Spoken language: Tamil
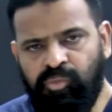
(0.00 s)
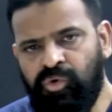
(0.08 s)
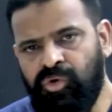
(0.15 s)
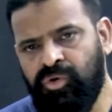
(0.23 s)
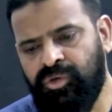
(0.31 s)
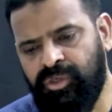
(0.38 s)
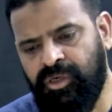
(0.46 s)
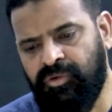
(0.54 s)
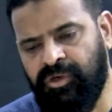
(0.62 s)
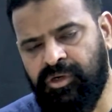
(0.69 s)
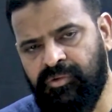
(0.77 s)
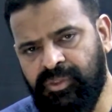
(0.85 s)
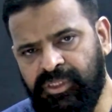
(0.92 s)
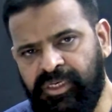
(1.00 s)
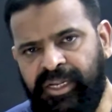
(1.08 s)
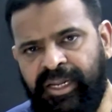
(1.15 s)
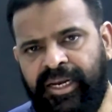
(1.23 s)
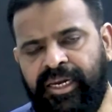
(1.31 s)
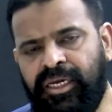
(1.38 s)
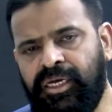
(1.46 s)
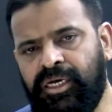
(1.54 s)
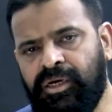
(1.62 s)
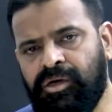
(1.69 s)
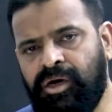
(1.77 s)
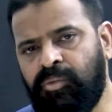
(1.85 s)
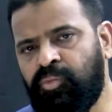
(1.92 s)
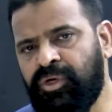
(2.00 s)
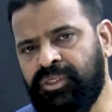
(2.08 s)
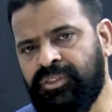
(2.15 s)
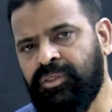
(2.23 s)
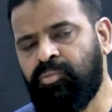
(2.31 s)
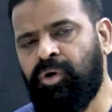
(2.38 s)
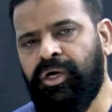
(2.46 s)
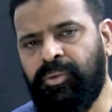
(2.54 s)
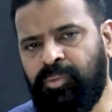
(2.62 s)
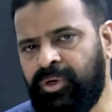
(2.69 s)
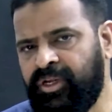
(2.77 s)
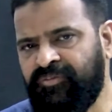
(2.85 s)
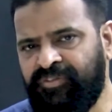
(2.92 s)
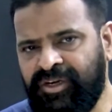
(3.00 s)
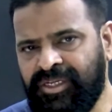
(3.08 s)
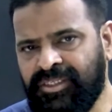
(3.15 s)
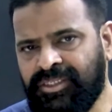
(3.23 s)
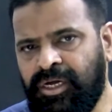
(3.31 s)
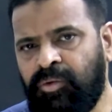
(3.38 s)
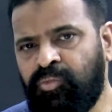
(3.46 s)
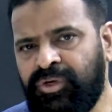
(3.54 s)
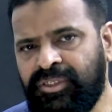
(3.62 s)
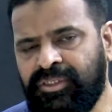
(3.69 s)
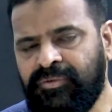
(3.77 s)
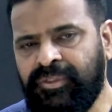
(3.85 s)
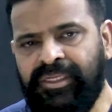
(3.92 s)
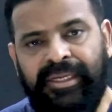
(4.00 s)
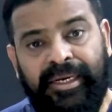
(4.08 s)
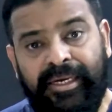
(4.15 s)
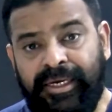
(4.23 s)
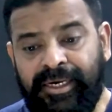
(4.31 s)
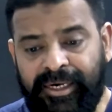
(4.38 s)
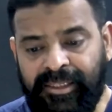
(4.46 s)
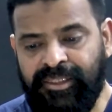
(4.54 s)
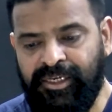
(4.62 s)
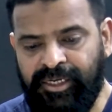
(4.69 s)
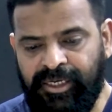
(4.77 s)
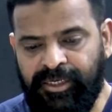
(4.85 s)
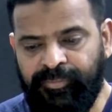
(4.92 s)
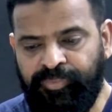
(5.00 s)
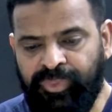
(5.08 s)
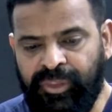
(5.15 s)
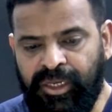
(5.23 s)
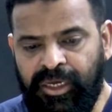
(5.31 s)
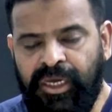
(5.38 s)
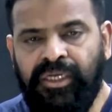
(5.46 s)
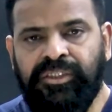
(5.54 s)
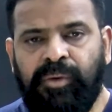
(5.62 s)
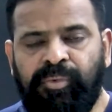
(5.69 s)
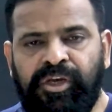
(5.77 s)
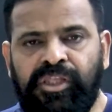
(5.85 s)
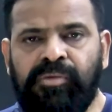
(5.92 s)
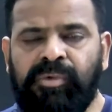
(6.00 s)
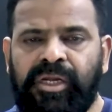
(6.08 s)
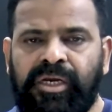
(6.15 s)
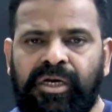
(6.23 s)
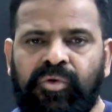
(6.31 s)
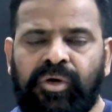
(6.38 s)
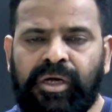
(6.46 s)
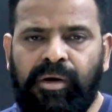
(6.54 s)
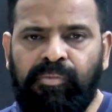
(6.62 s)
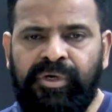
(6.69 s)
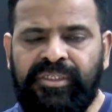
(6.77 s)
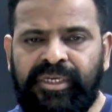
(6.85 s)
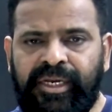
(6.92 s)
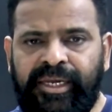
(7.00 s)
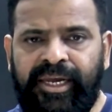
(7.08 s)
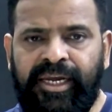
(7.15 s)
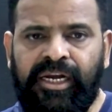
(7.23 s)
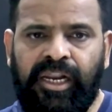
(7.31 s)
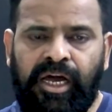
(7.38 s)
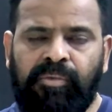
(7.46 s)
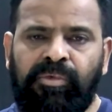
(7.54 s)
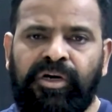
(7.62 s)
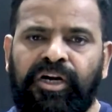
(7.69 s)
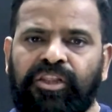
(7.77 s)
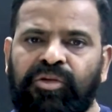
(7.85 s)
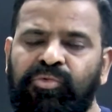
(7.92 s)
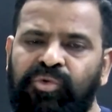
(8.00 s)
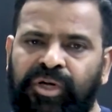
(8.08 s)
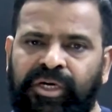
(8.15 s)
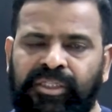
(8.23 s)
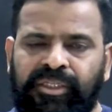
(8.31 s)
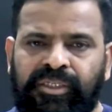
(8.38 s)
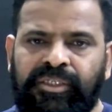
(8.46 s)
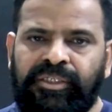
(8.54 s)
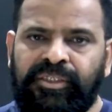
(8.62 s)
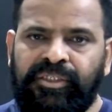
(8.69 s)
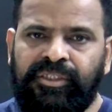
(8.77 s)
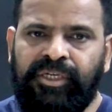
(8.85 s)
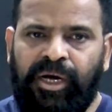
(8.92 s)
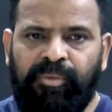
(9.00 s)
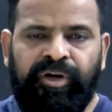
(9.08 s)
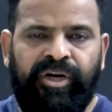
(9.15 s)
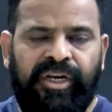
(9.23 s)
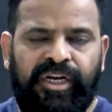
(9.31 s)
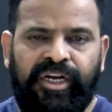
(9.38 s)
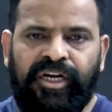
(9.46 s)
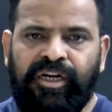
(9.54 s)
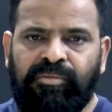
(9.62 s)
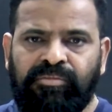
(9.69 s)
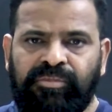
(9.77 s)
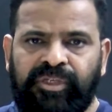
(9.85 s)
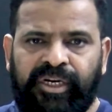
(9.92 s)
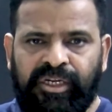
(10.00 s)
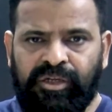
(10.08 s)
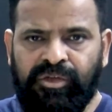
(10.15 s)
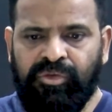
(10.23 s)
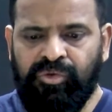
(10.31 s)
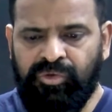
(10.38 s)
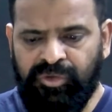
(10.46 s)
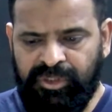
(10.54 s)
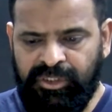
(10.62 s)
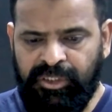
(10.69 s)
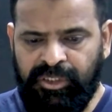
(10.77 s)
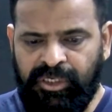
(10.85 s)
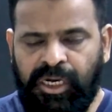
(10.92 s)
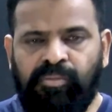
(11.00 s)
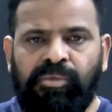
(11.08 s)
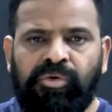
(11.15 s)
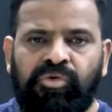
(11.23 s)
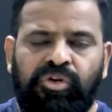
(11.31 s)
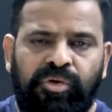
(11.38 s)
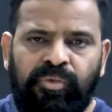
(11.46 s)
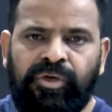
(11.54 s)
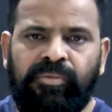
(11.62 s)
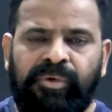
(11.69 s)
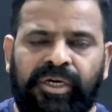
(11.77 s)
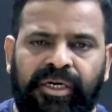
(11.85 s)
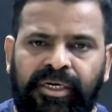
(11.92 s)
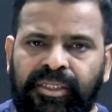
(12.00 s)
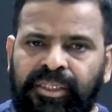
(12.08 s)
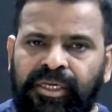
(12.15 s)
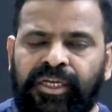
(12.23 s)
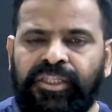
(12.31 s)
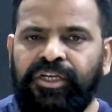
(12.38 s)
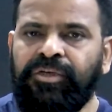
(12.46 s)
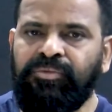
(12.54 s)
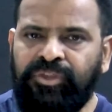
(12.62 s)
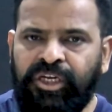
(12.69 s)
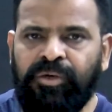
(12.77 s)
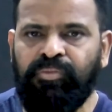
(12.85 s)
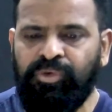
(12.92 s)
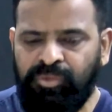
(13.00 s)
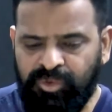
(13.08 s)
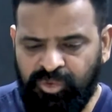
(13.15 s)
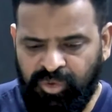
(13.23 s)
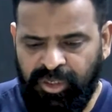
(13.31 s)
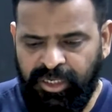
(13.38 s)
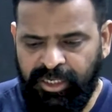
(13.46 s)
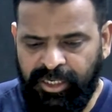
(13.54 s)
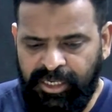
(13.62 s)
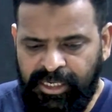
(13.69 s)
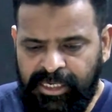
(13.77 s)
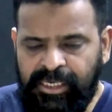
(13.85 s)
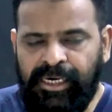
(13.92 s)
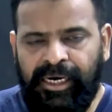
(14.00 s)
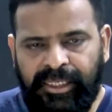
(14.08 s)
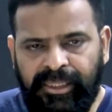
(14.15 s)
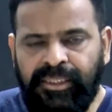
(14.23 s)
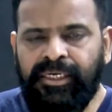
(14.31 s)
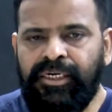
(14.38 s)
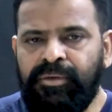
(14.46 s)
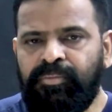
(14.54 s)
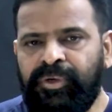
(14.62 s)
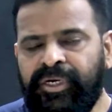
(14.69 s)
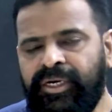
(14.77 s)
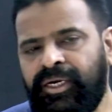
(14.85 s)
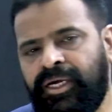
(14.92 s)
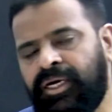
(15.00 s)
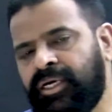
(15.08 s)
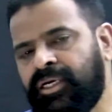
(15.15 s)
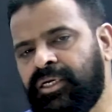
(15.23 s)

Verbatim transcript: மோகன் அவர்கள் வந்து நிறைய காம்படிஷன் பாடி பில்டிங் ஃபிட்னஸ் காம்படிஷன் வந்து நிறையா நடத்தியிருக்காரு ஸோ அப்போ இது மாதிரியான ஒரு காம்படிஷனை ஏன் நாம் நடத்தக்கூடாது அப்படின்ற எண்ணம் எனக்கு தோணுச்சு நம்ம கொண்டு போய் மக்களிடத்தில் அதிகம் சேர்ப்போம்னு சொல்லி அந்த அடிப்படையில்